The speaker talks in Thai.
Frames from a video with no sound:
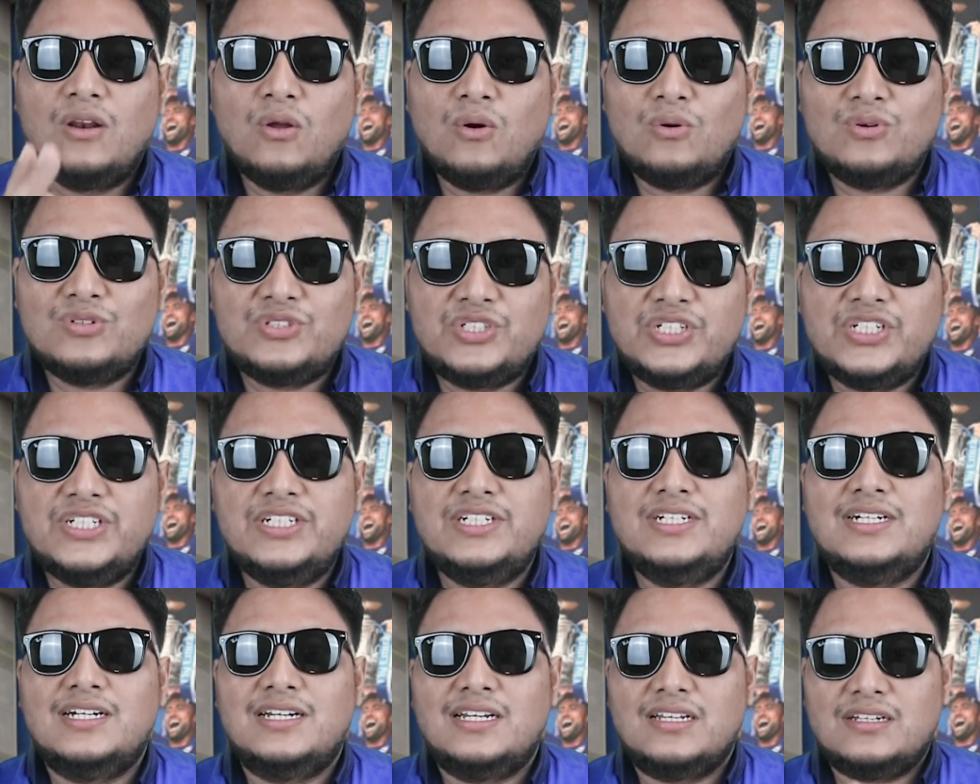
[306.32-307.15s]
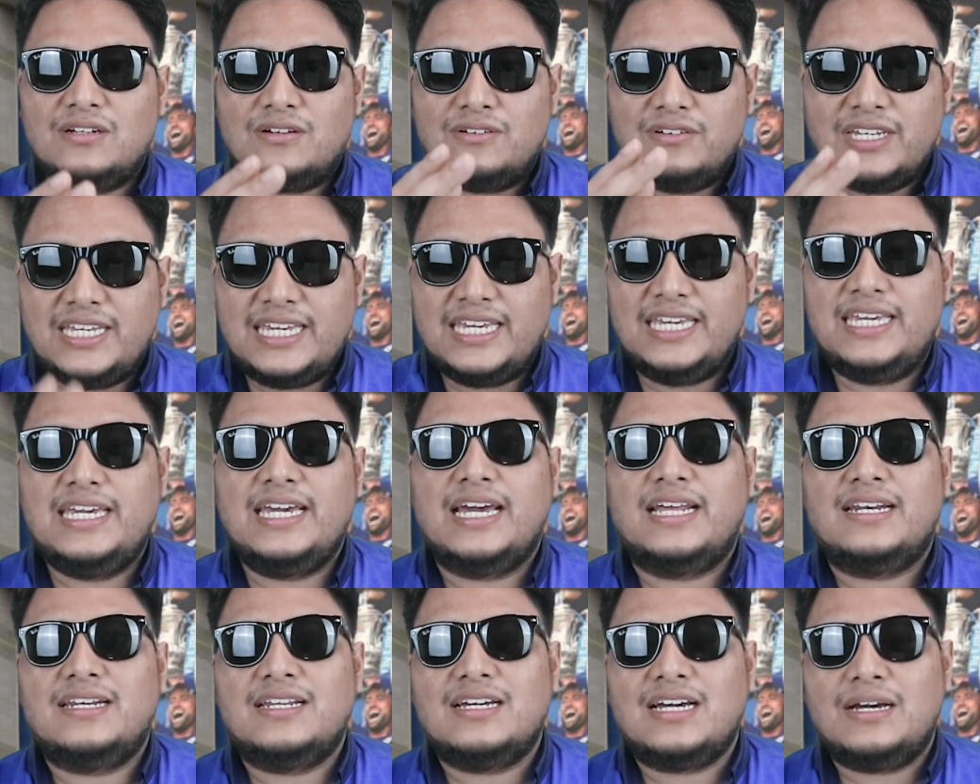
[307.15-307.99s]
ลงชื่อแล้วก็เขี
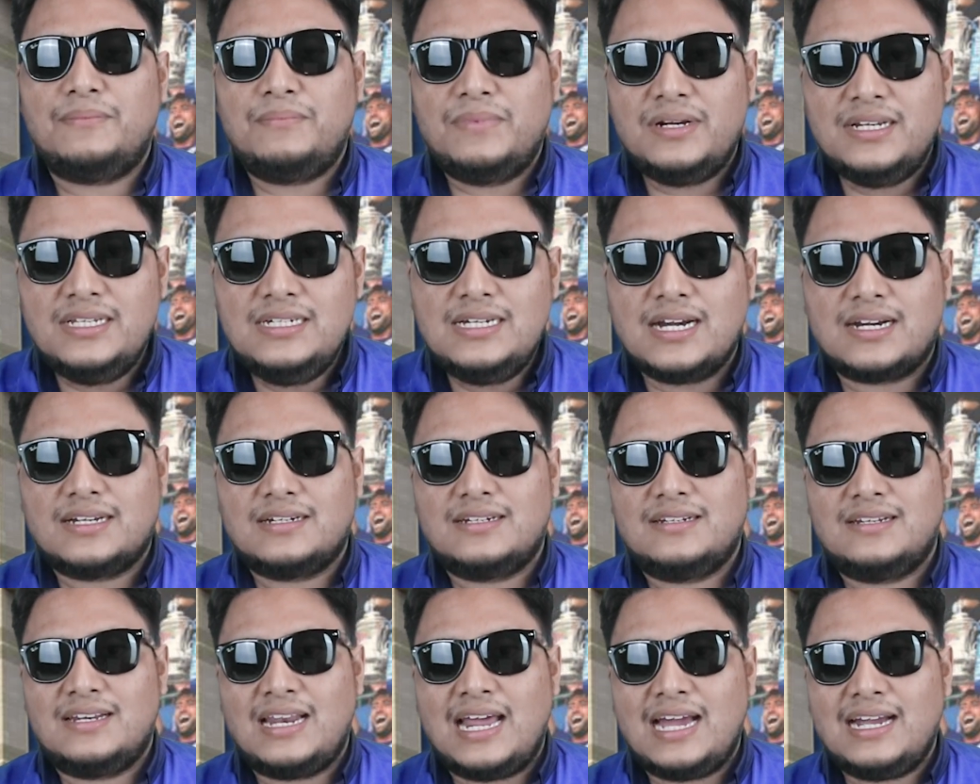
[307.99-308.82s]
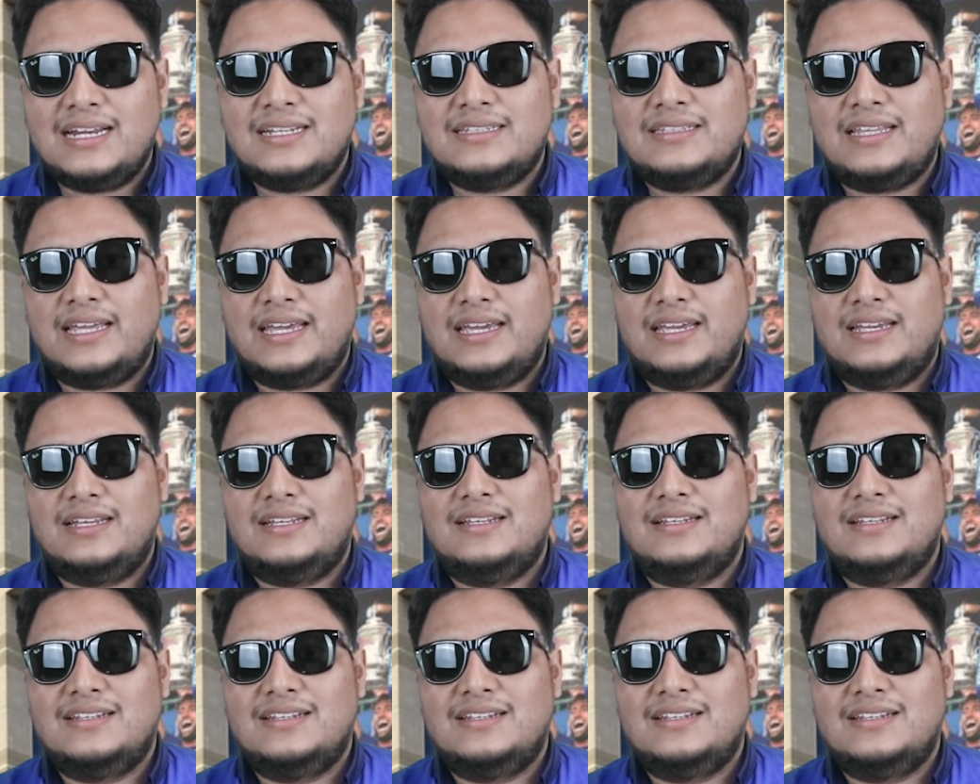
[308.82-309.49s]
ยนนะครับเลือกนักเตะ